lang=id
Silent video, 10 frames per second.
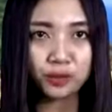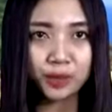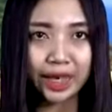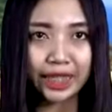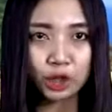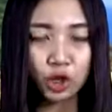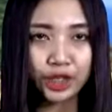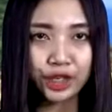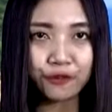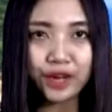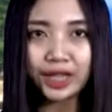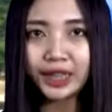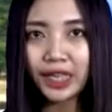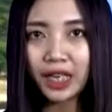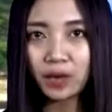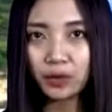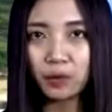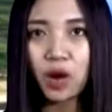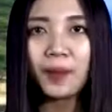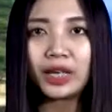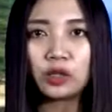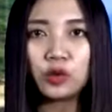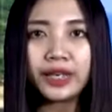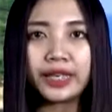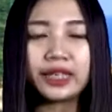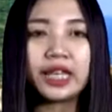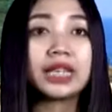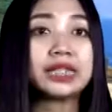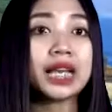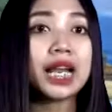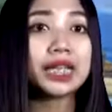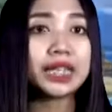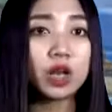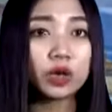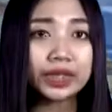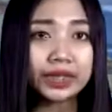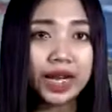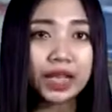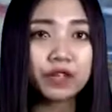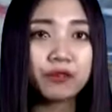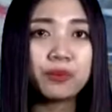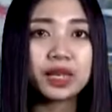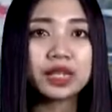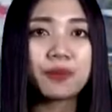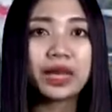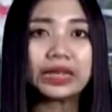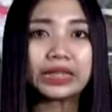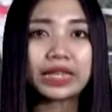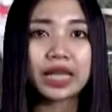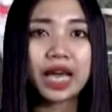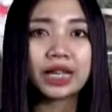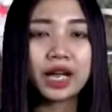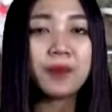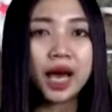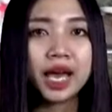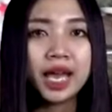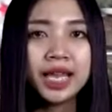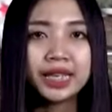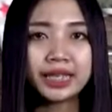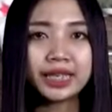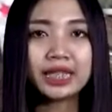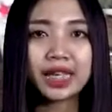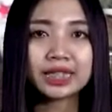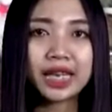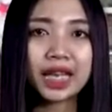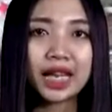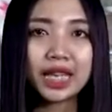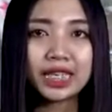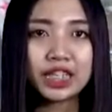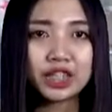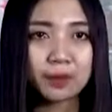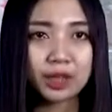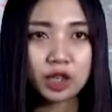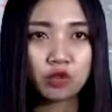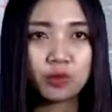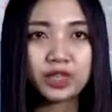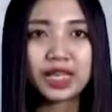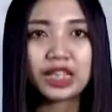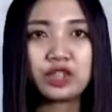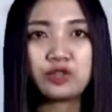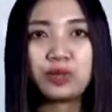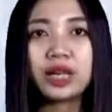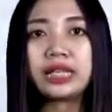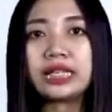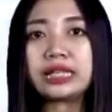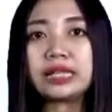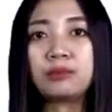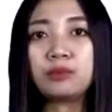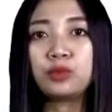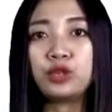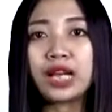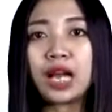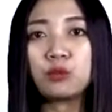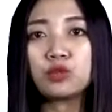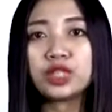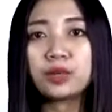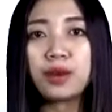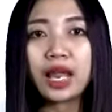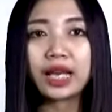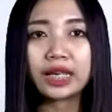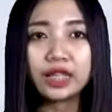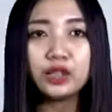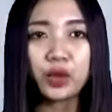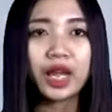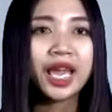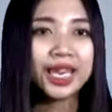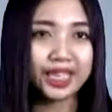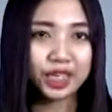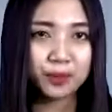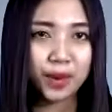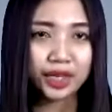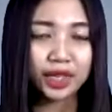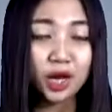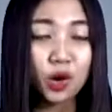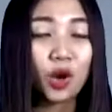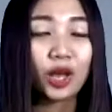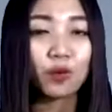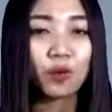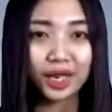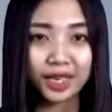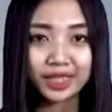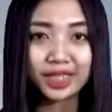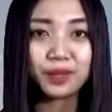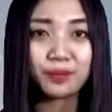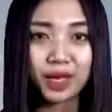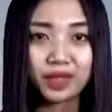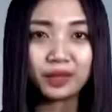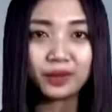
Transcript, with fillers: Jember Letkol Infantri Laudi Muhammad Nurdin di acara dialog interaktif bersama lintas agama yang dilaksanakan di Kecamatan Umbul Sari Jember disambut dengan musik bala ganjur yang dimainkan oleh warga setempat.